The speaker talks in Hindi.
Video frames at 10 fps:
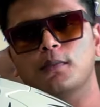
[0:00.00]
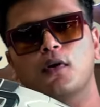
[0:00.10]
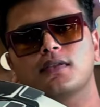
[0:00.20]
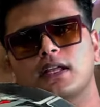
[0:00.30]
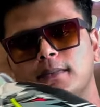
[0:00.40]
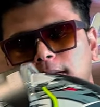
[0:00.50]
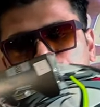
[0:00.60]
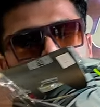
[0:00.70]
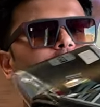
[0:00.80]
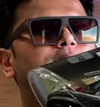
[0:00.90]
और बहुत सारे भाई
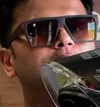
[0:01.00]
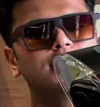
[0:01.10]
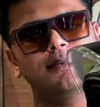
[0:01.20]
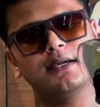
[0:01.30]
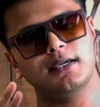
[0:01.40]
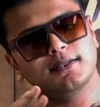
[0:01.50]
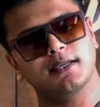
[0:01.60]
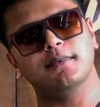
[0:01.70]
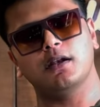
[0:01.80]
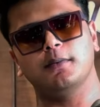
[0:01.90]
पूछ भी रहे थे कि भाई इसके
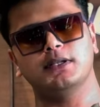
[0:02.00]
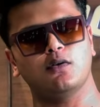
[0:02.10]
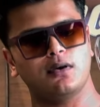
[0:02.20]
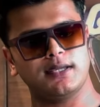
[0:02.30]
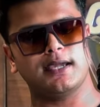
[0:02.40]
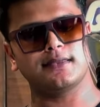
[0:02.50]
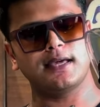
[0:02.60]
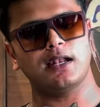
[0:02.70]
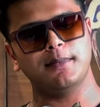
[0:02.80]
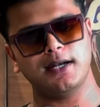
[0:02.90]
बारे में बताओ ये कैसा
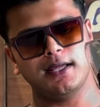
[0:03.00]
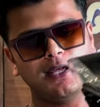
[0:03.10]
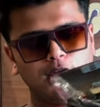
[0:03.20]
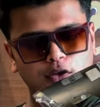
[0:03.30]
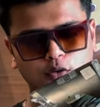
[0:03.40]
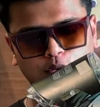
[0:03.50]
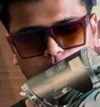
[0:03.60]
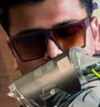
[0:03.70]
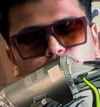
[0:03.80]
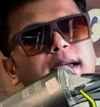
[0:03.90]
हेलमेट है तो
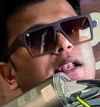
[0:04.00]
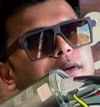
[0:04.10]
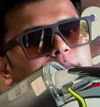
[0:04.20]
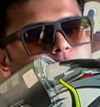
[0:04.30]
दोस्तों पहली बार मैं